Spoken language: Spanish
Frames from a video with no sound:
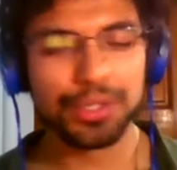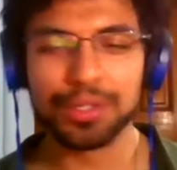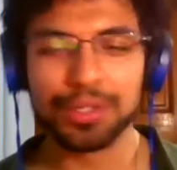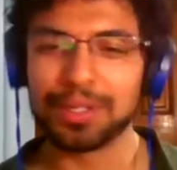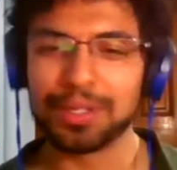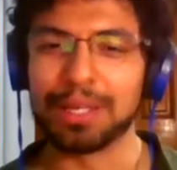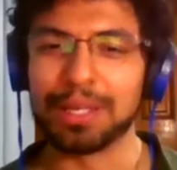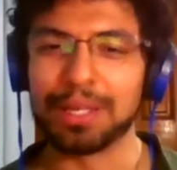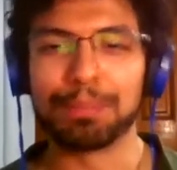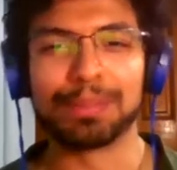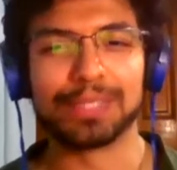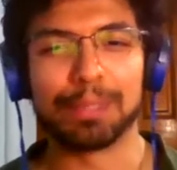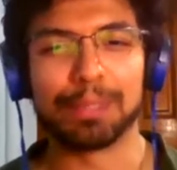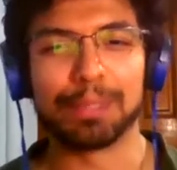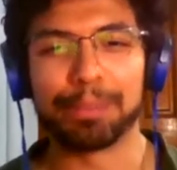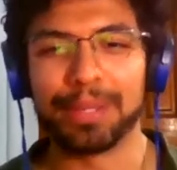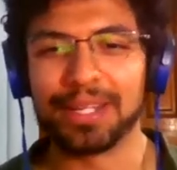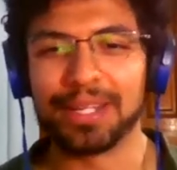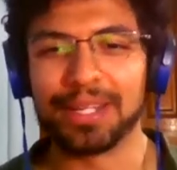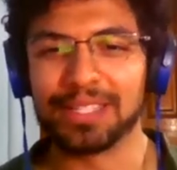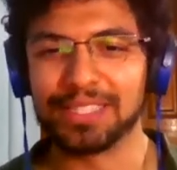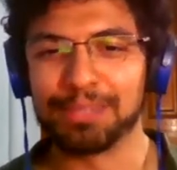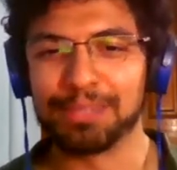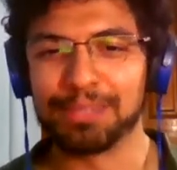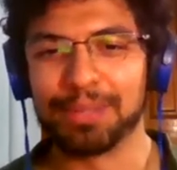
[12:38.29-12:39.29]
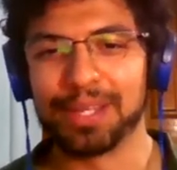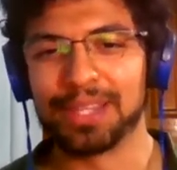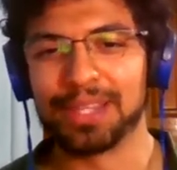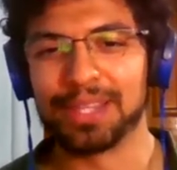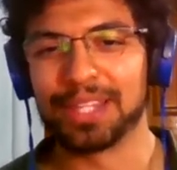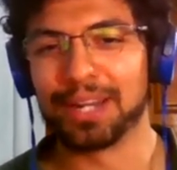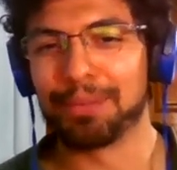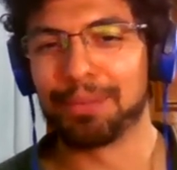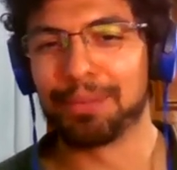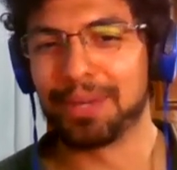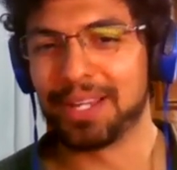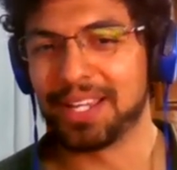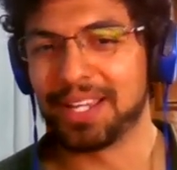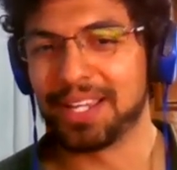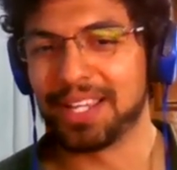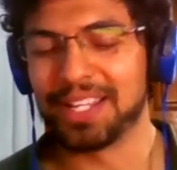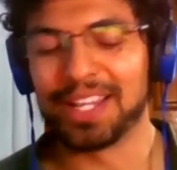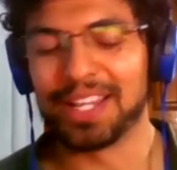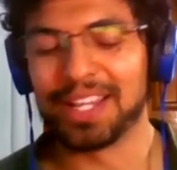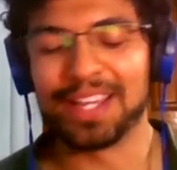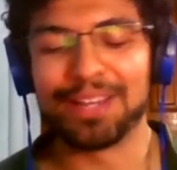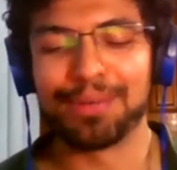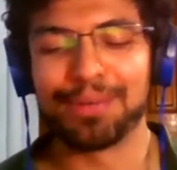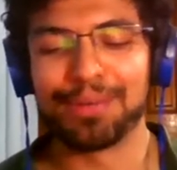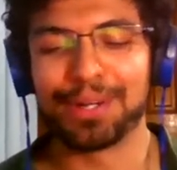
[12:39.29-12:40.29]
Y pues apenas si me entraba el
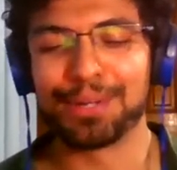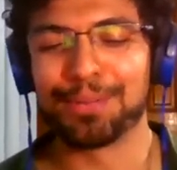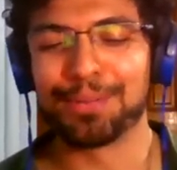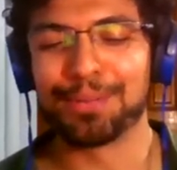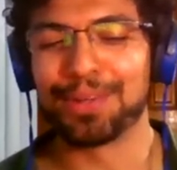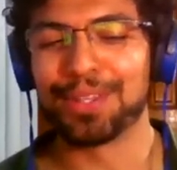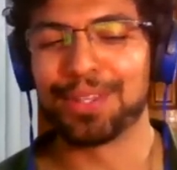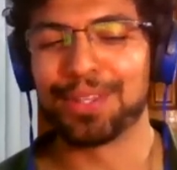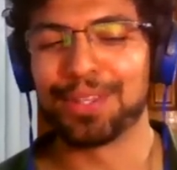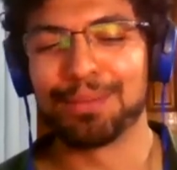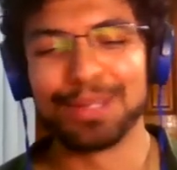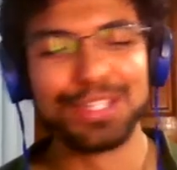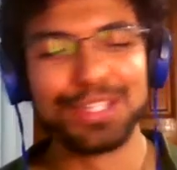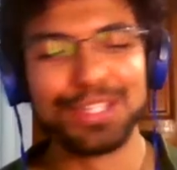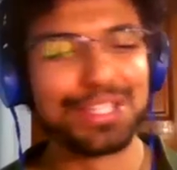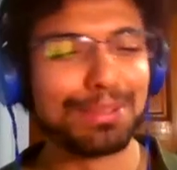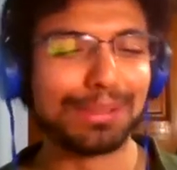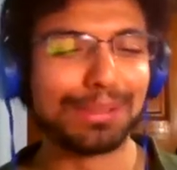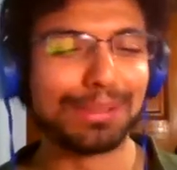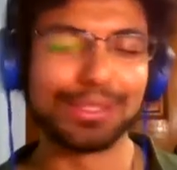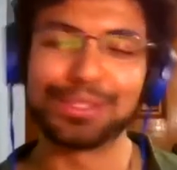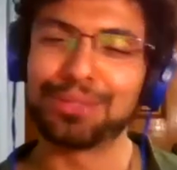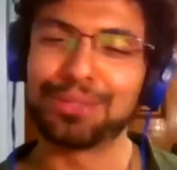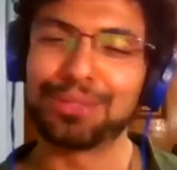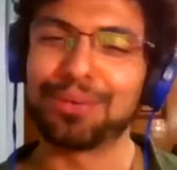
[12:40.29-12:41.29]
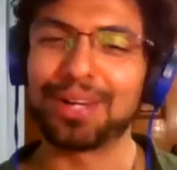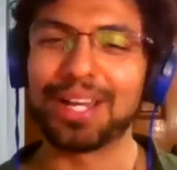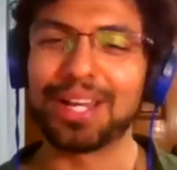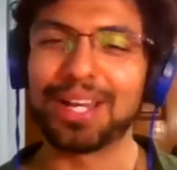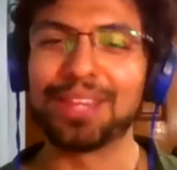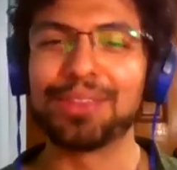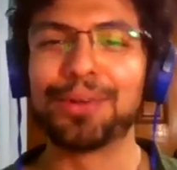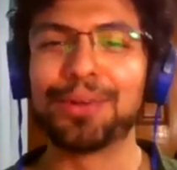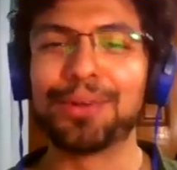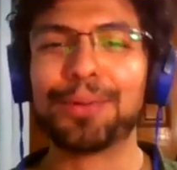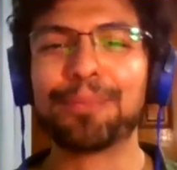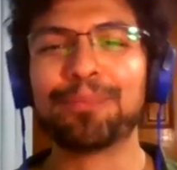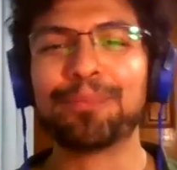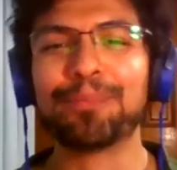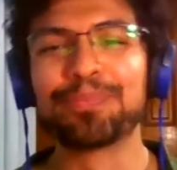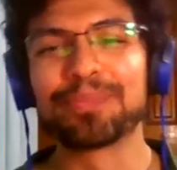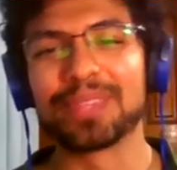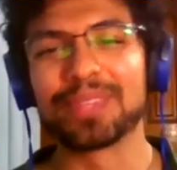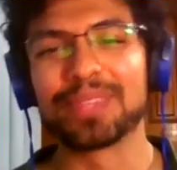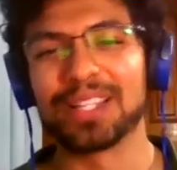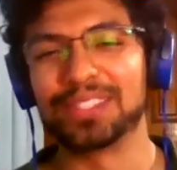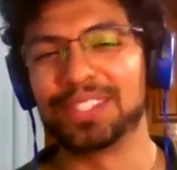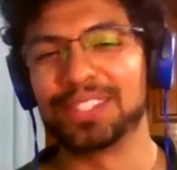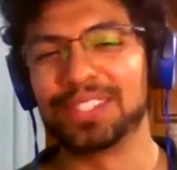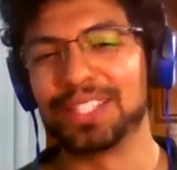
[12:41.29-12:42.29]
aire fue como de no manches, me estoy sobocando.
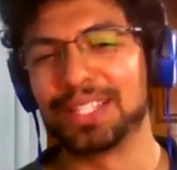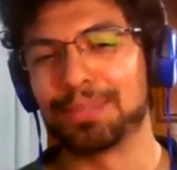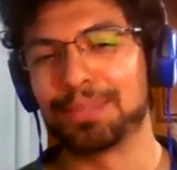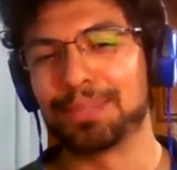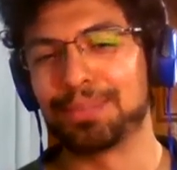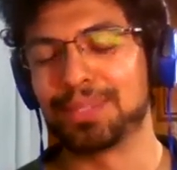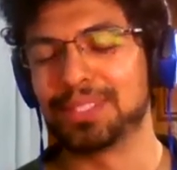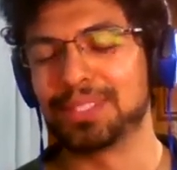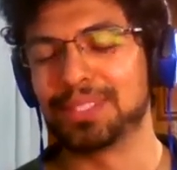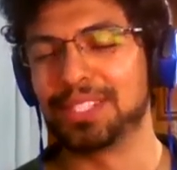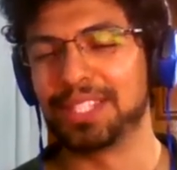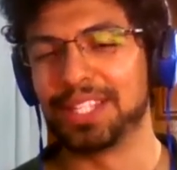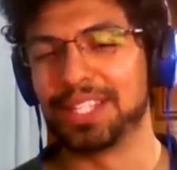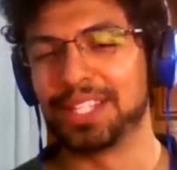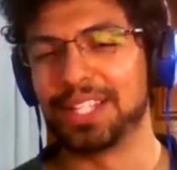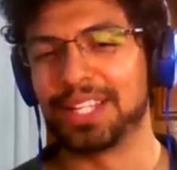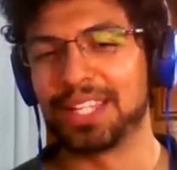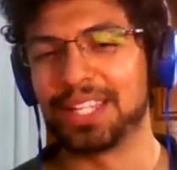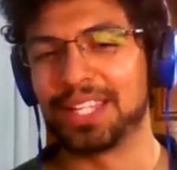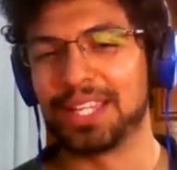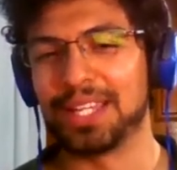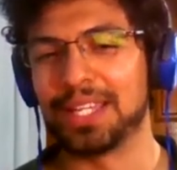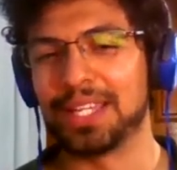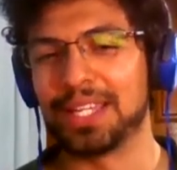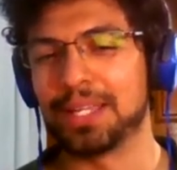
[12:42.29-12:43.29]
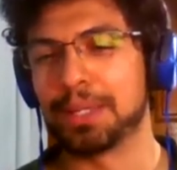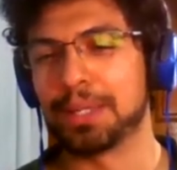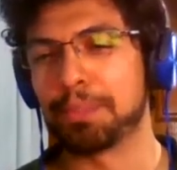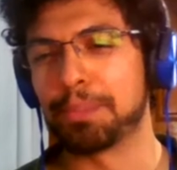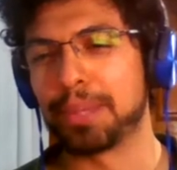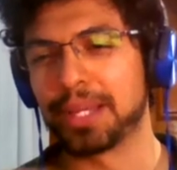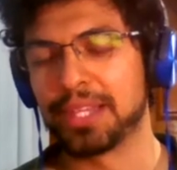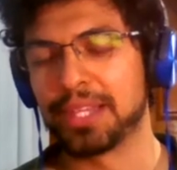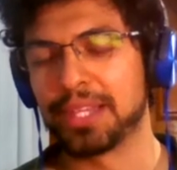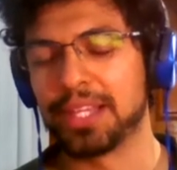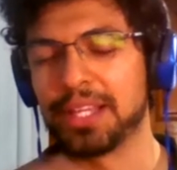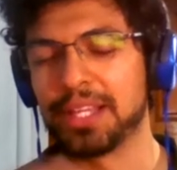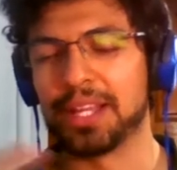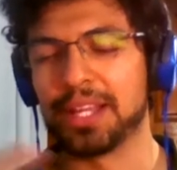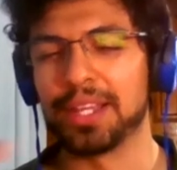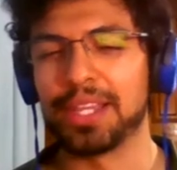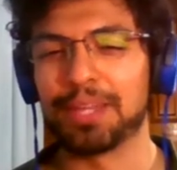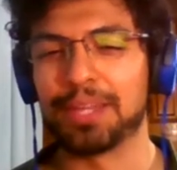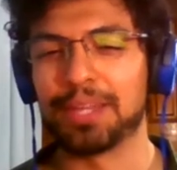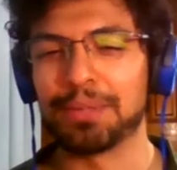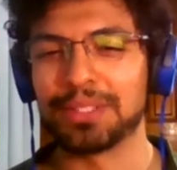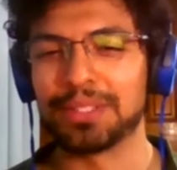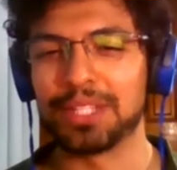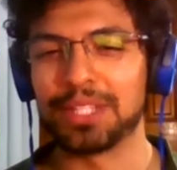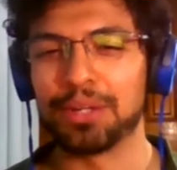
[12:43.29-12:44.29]
Así que pues sí tenía que practicar
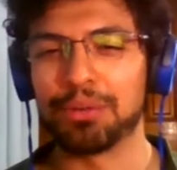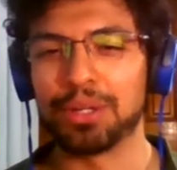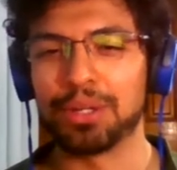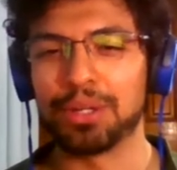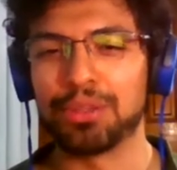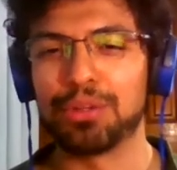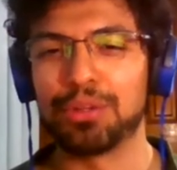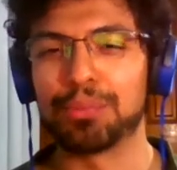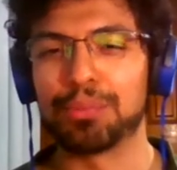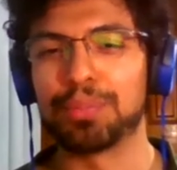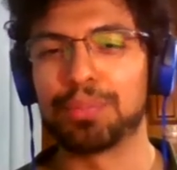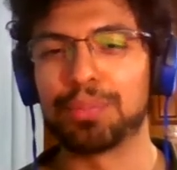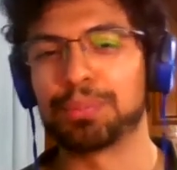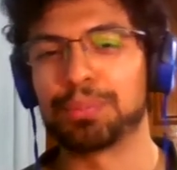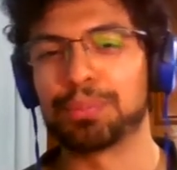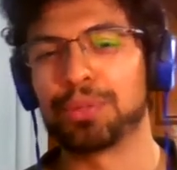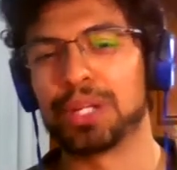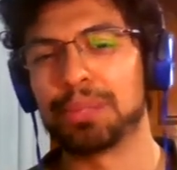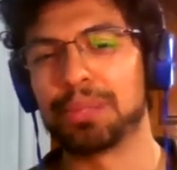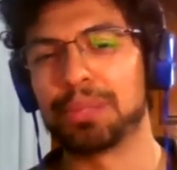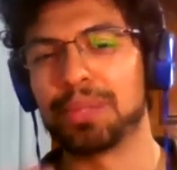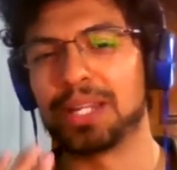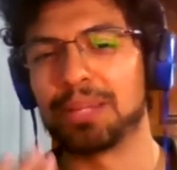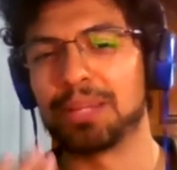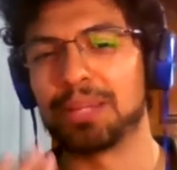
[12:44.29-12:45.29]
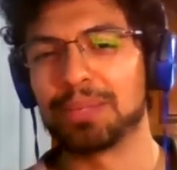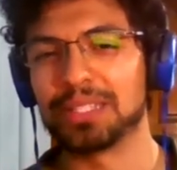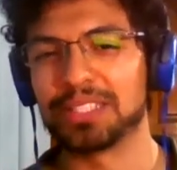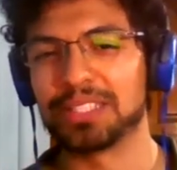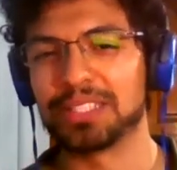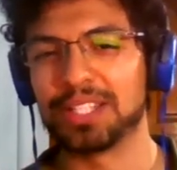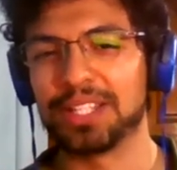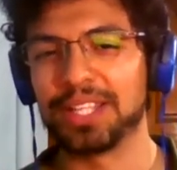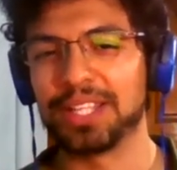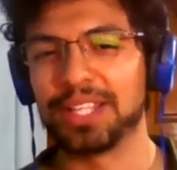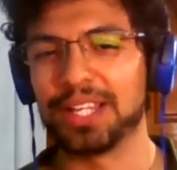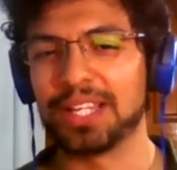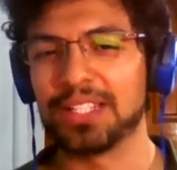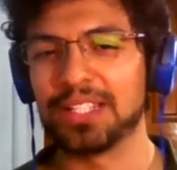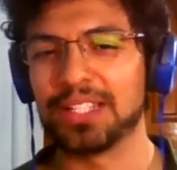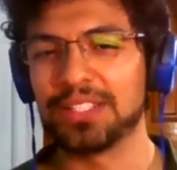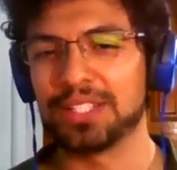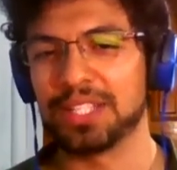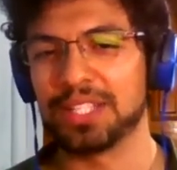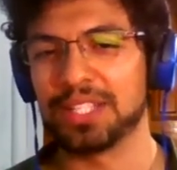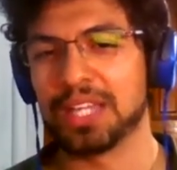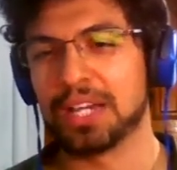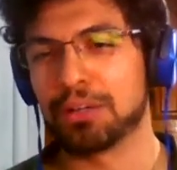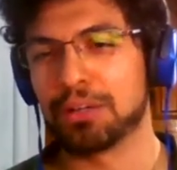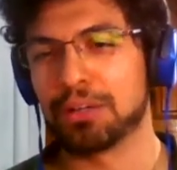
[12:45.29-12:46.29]
de vez en cuando, pues ponerme la máscara de gas
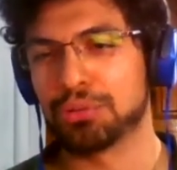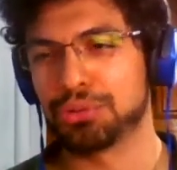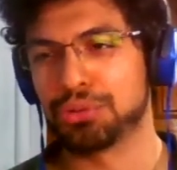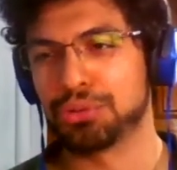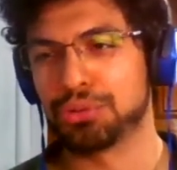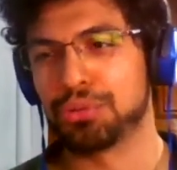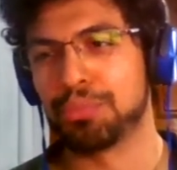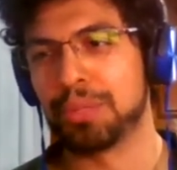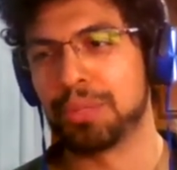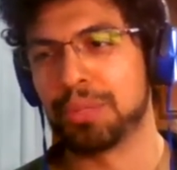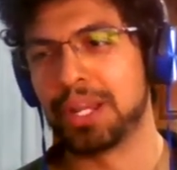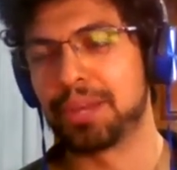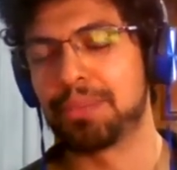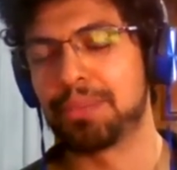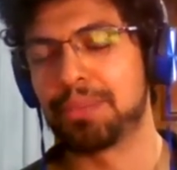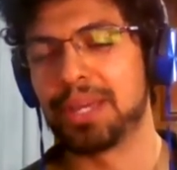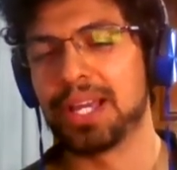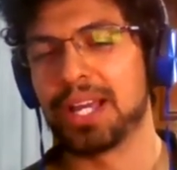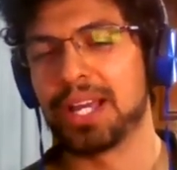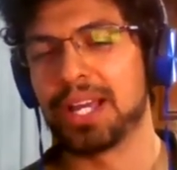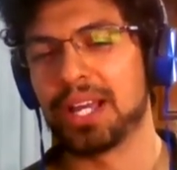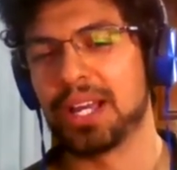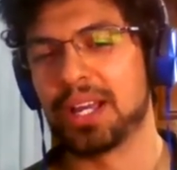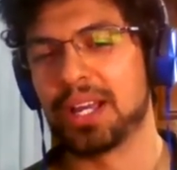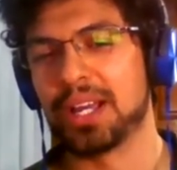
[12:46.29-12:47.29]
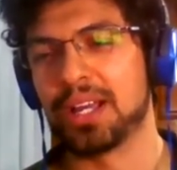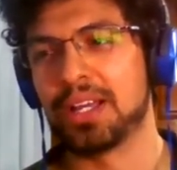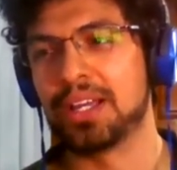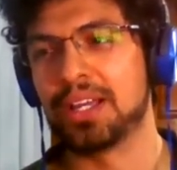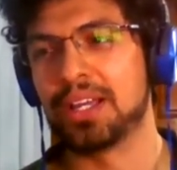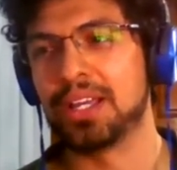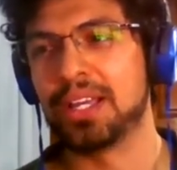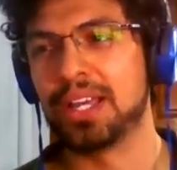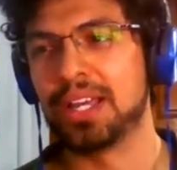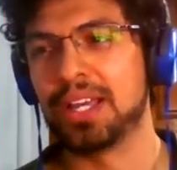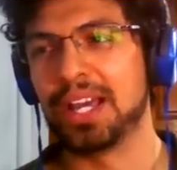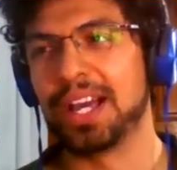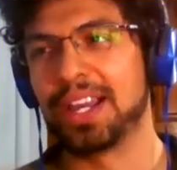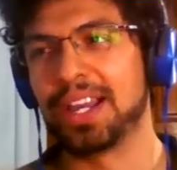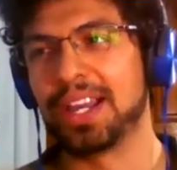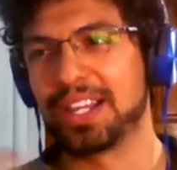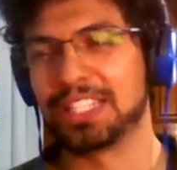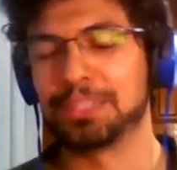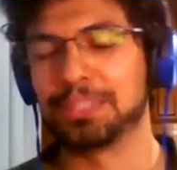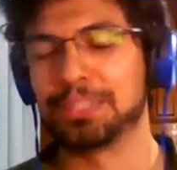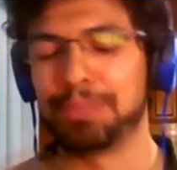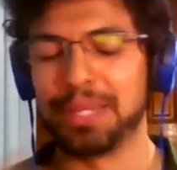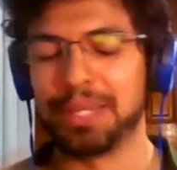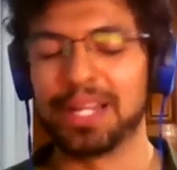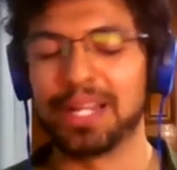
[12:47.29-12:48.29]
y acostumbrarme a,
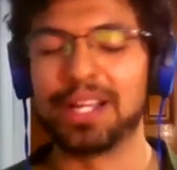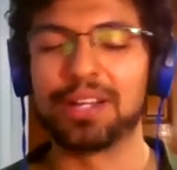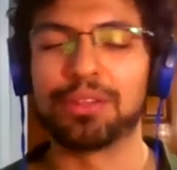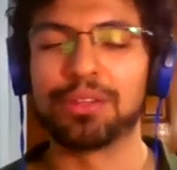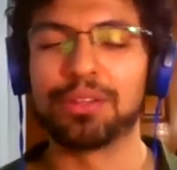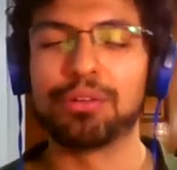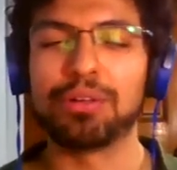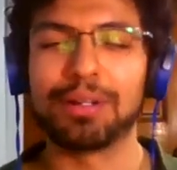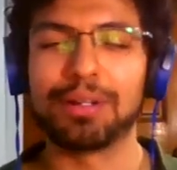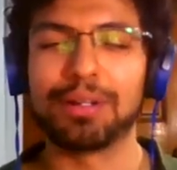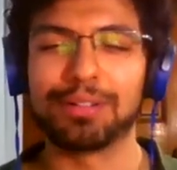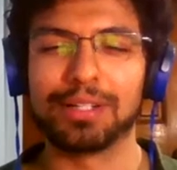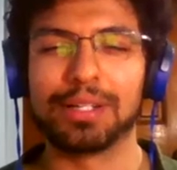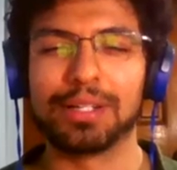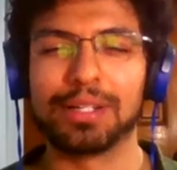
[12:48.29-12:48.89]
respirar, ¿no?